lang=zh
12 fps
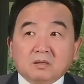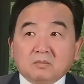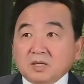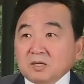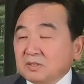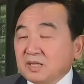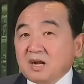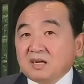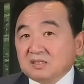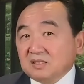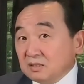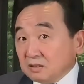没有第二
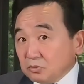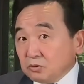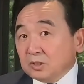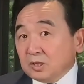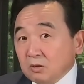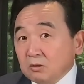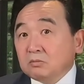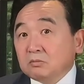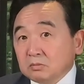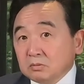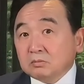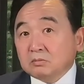个人能做到，
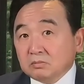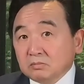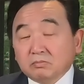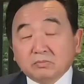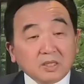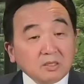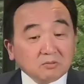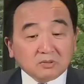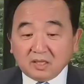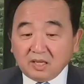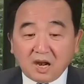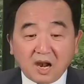没有
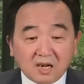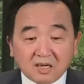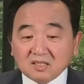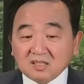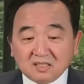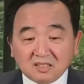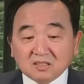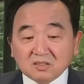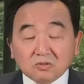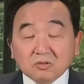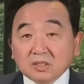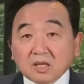第二个人能
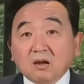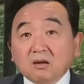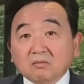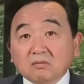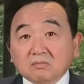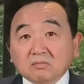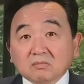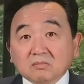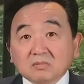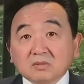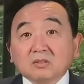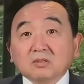做到，
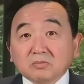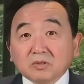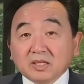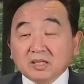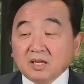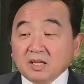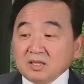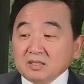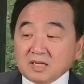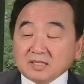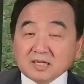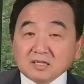对不对？
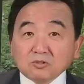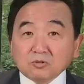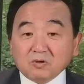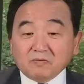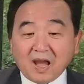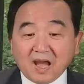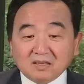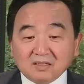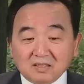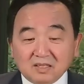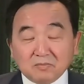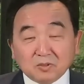那这个做法，
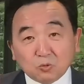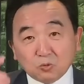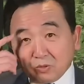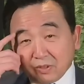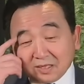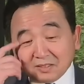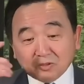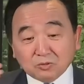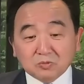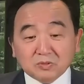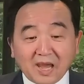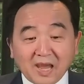人们呼吁他是
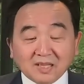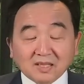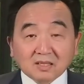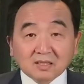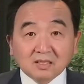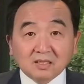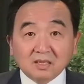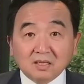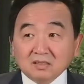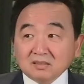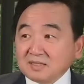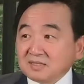独裁，
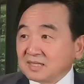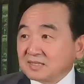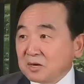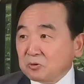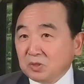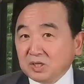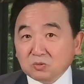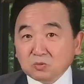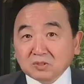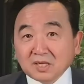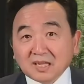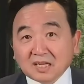但他在毁了
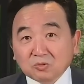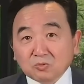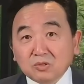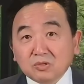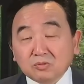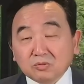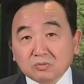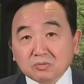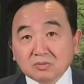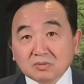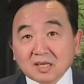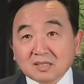共产党的规矩。
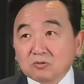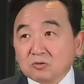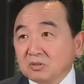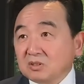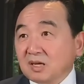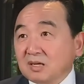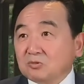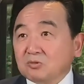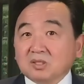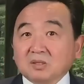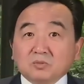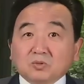他做他做
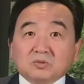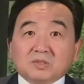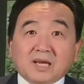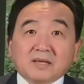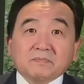什么独裁？